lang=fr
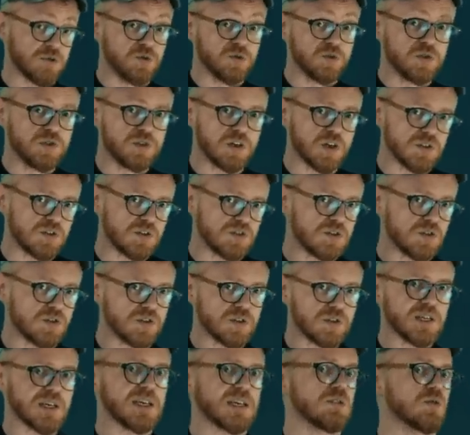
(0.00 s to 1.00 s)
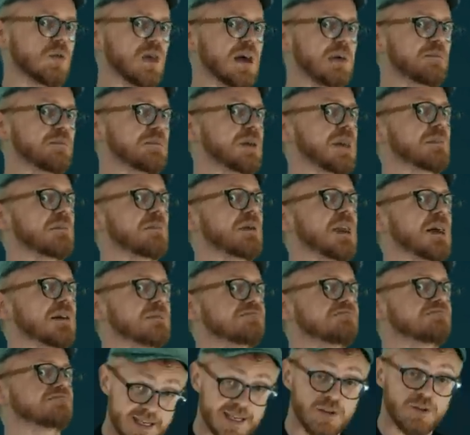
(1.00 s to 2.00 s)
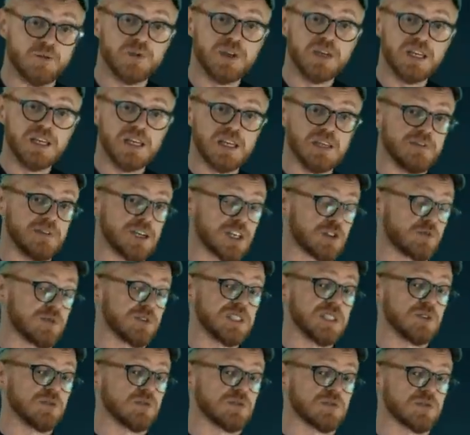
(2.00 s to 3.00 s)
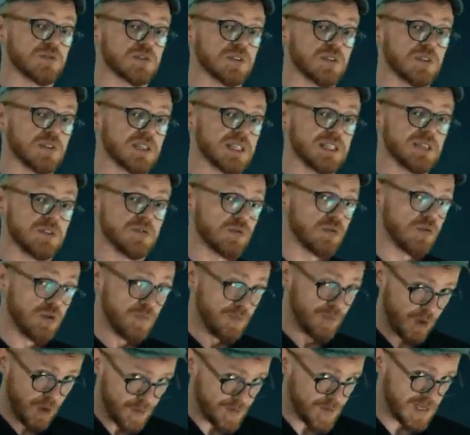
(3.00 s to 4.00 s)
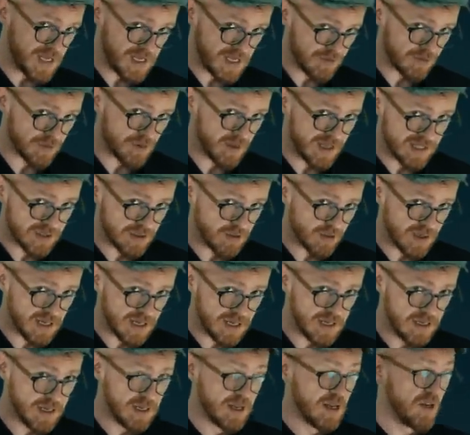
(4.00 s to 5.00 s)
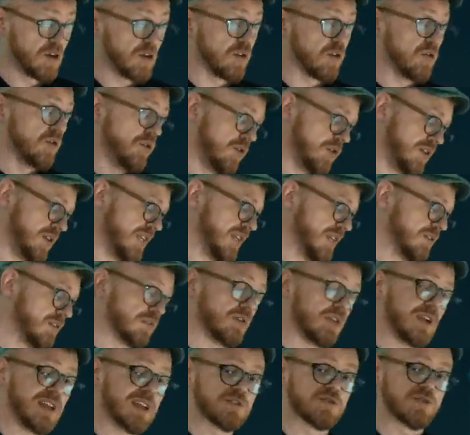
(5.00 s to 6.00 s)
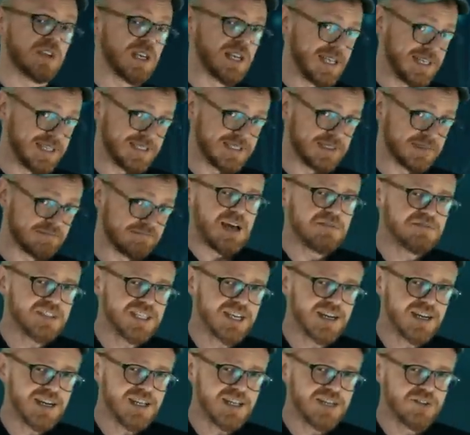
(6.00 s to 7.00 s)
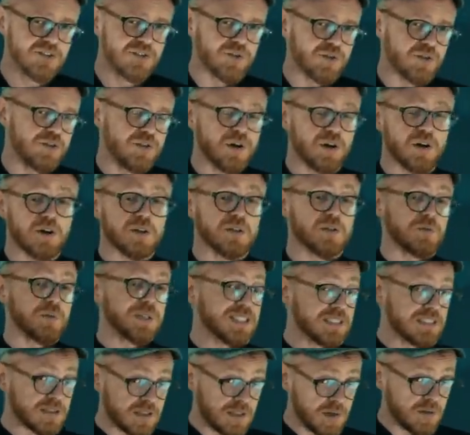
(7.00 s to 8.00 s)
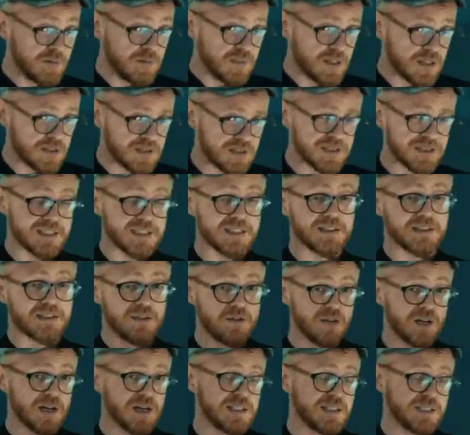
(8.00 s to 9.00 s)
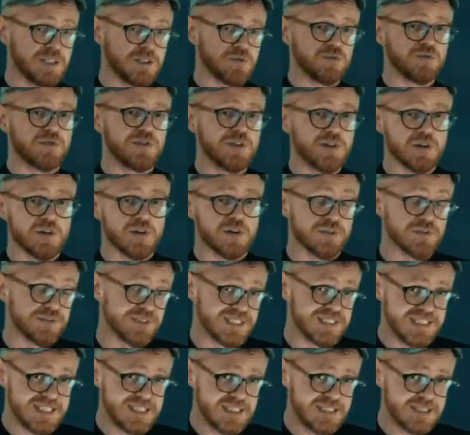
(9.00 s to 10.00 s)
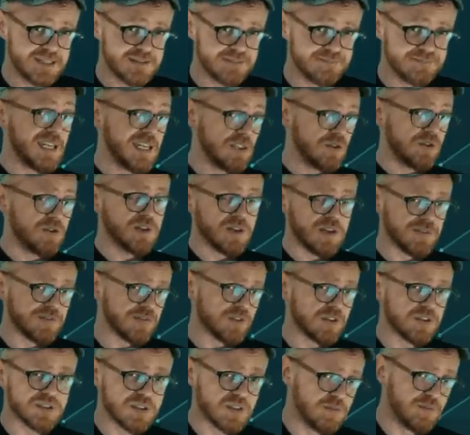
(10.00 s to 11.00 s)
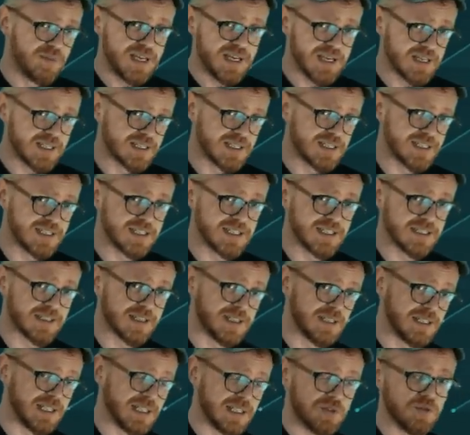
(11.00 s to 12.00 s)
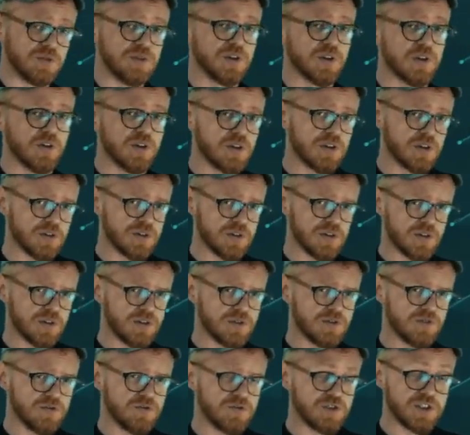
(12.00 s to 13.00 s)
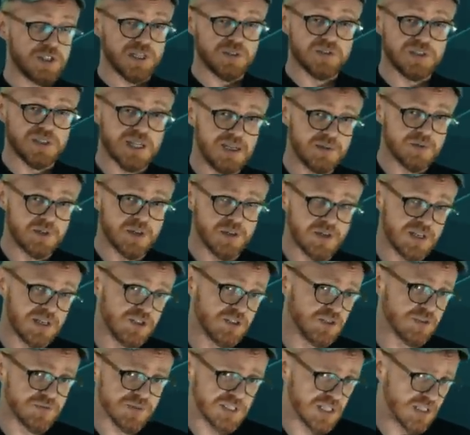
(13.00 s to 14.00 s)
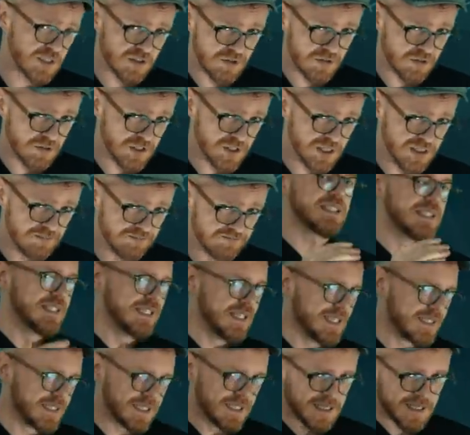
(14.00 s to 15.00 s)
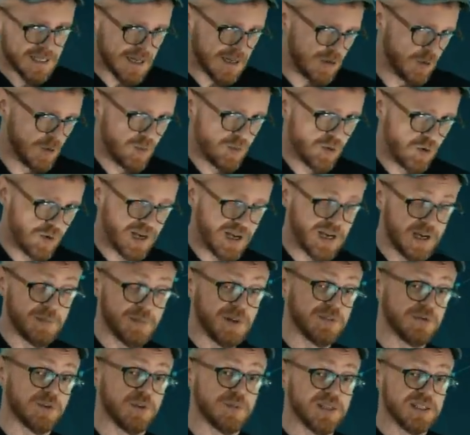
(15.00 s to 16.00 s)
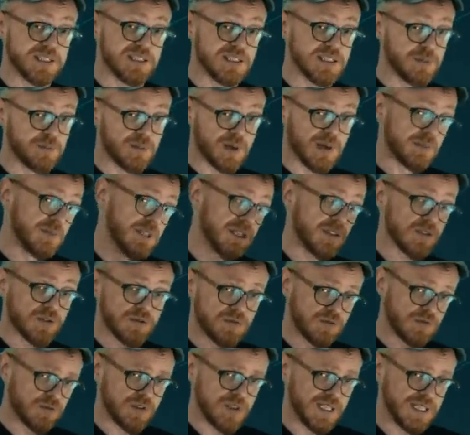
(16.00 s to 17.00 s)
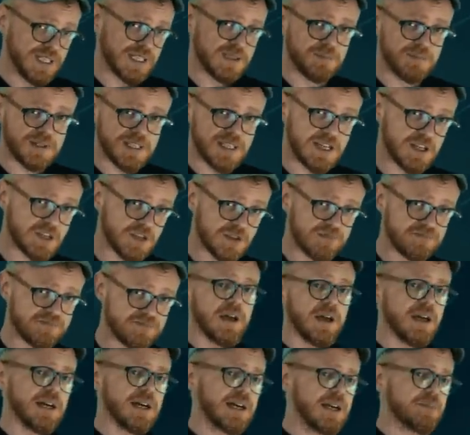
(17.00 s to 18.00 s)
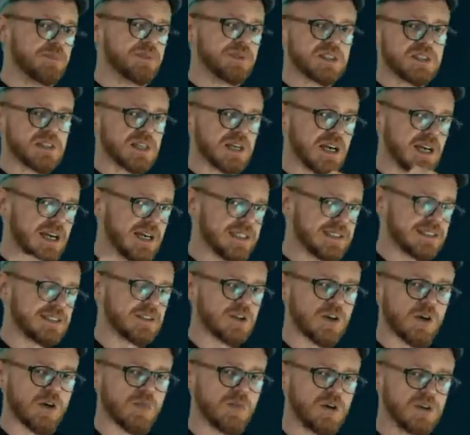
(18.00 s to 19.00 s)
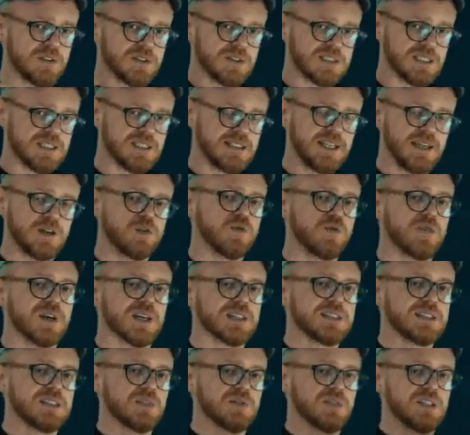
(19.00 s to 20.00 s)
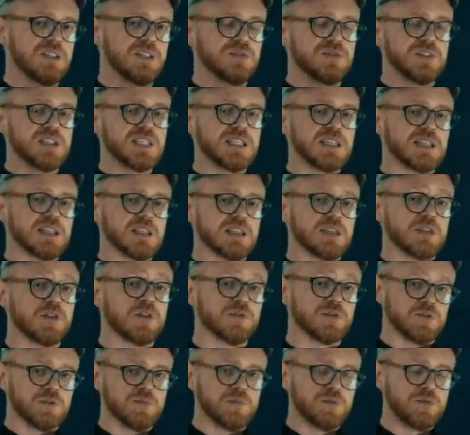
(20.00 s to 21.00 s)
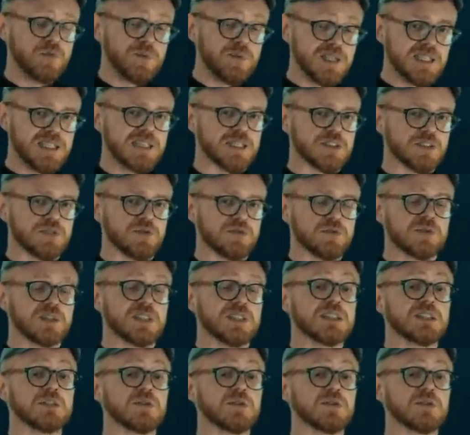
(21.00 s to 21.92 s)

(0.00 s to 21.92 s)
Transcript: du code secret de la Bible. Et lui, il va choisir de se concentrer sur le premier livre de la Torah, le livre de la Genèse. Avec l'aide de Doron Whitstum, qui est alors un étudiant en physique, et de Yoav Rosenberg, qui est un étudiant euh, du Jerusalem College of Technology, qui écrira le programme informatique permettant ce décryptage, Rips rassemble ses découvertes scientifiques dans une publication qui